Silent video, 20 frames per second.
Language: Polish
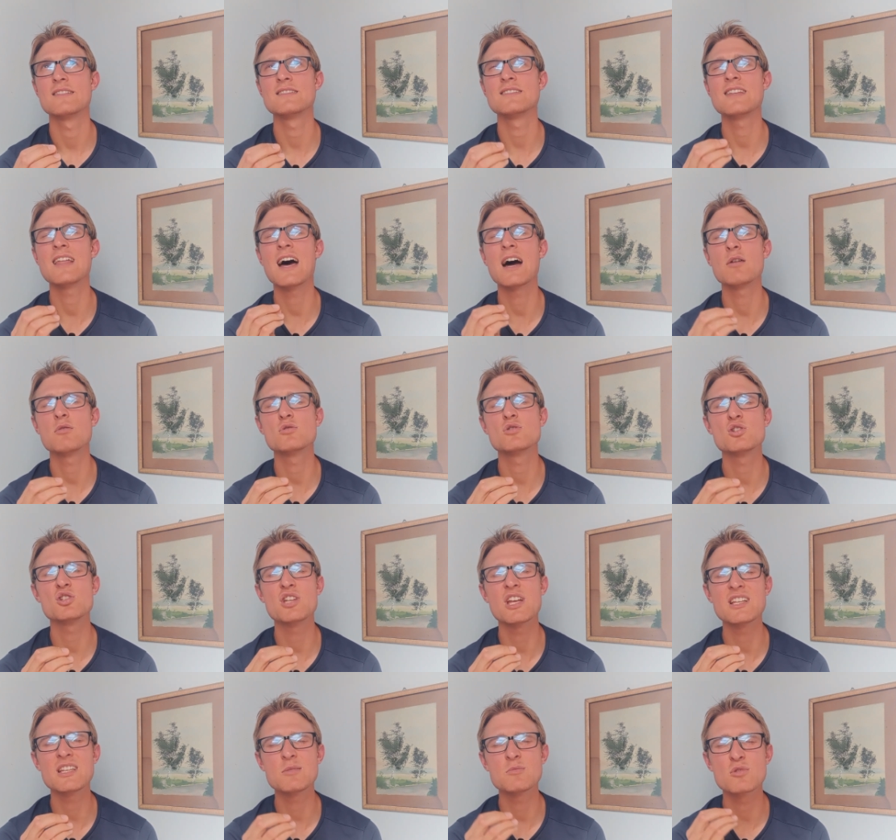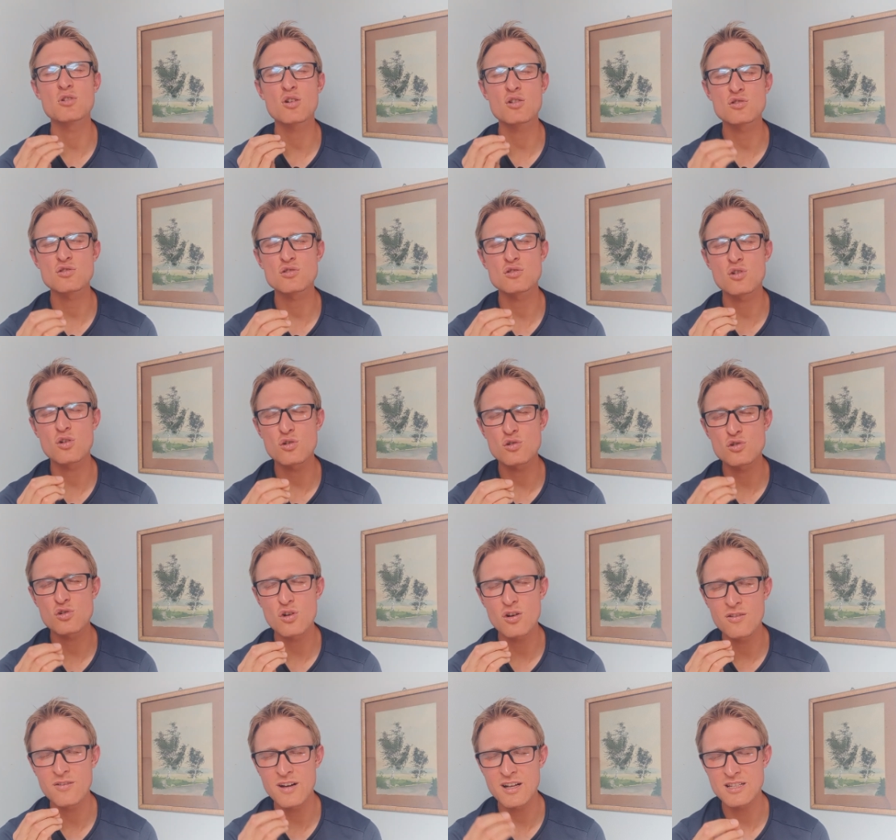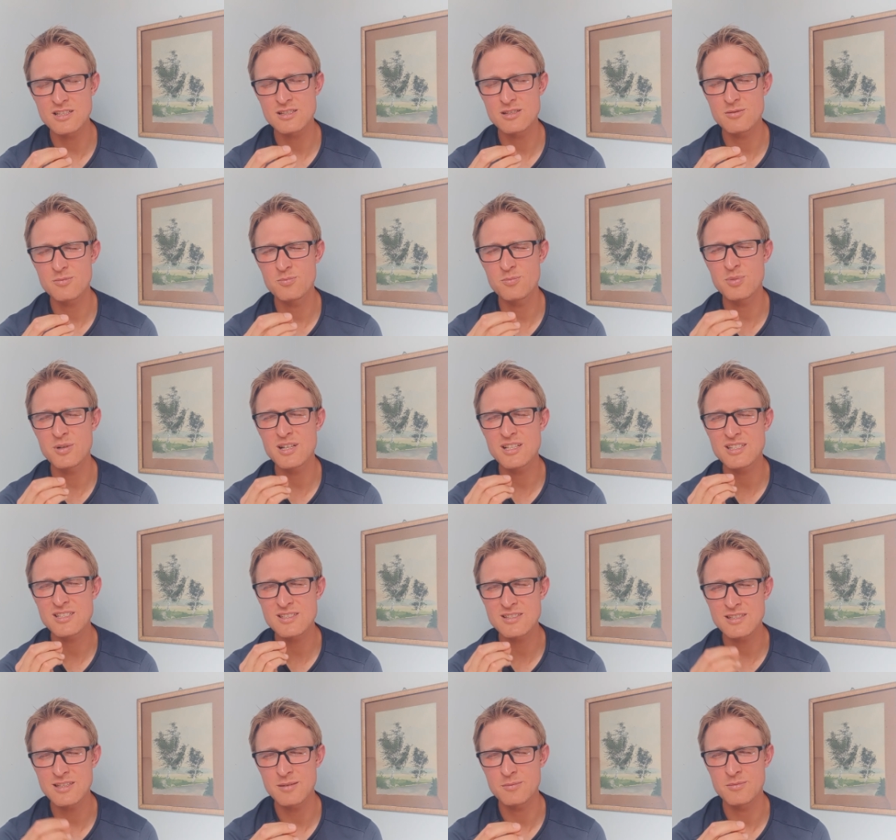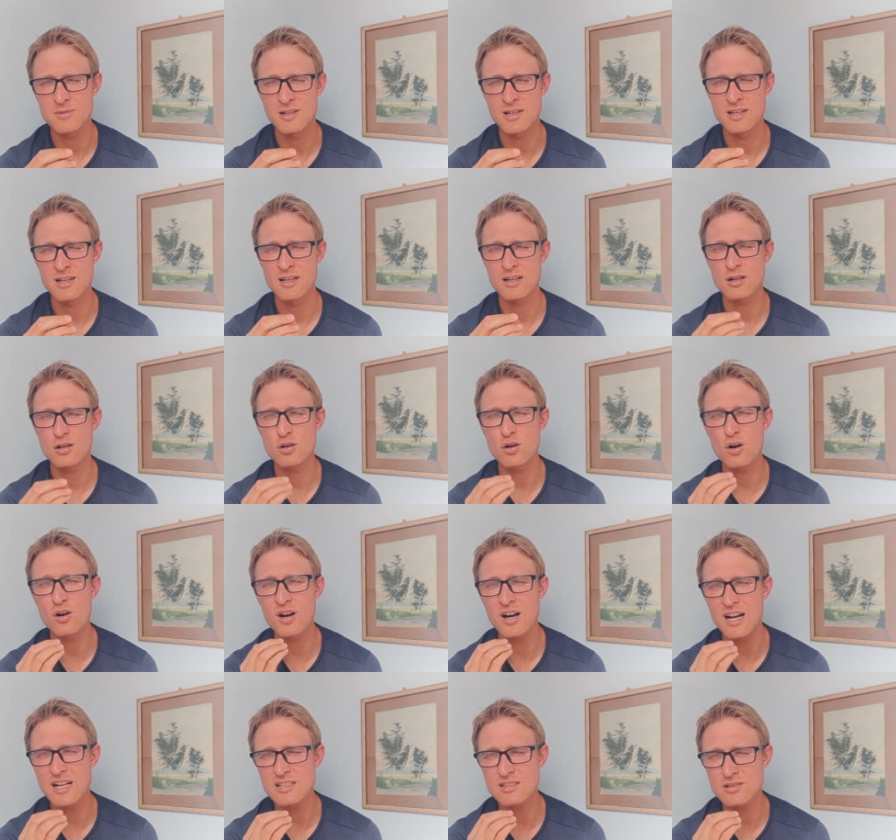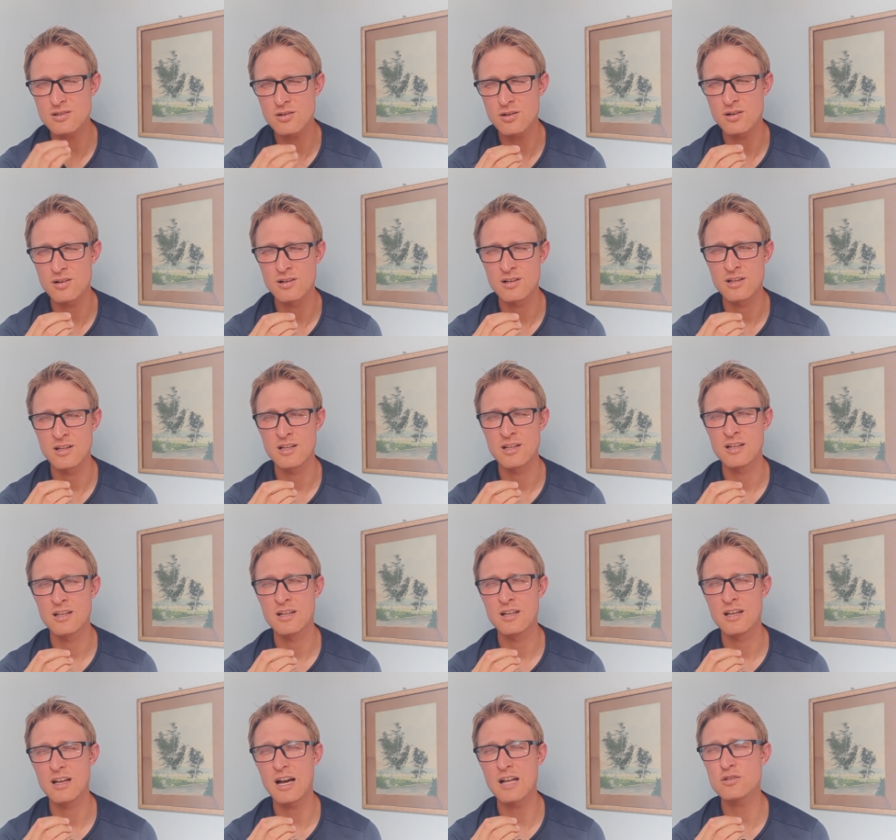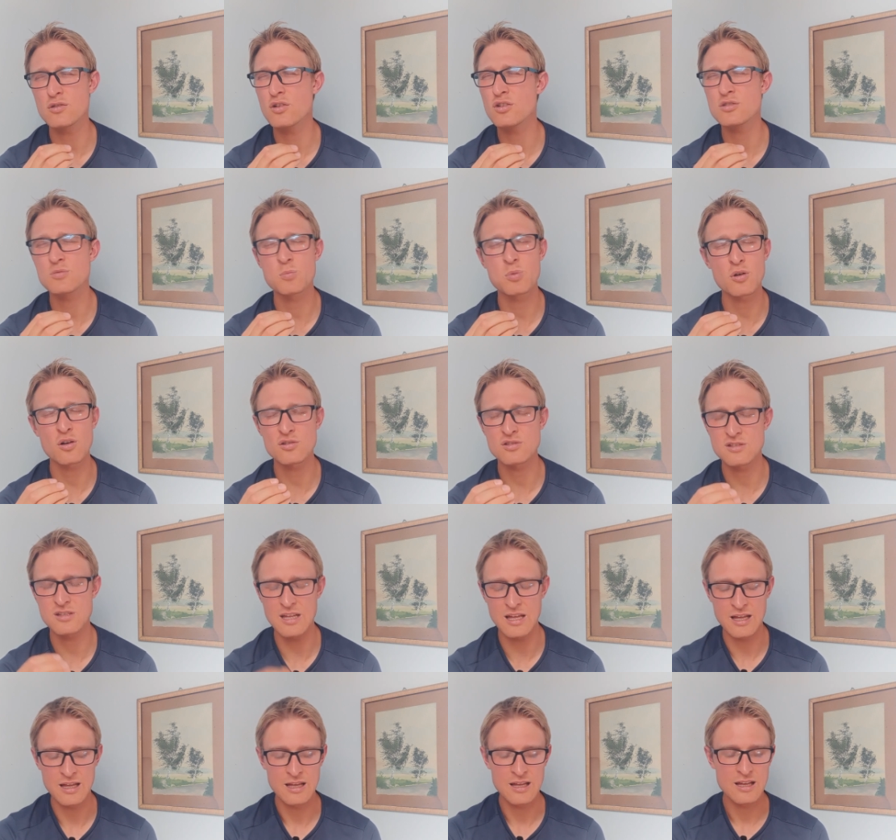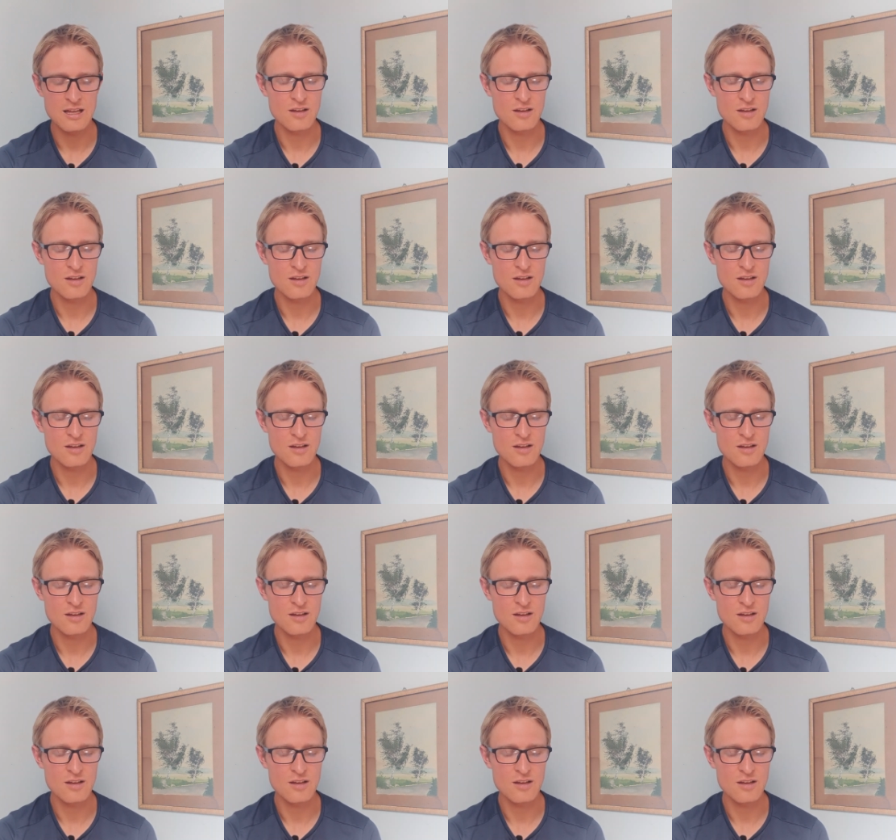Naucz się Nim rozkoszować, być z Nim, kochać Go a to jest proste.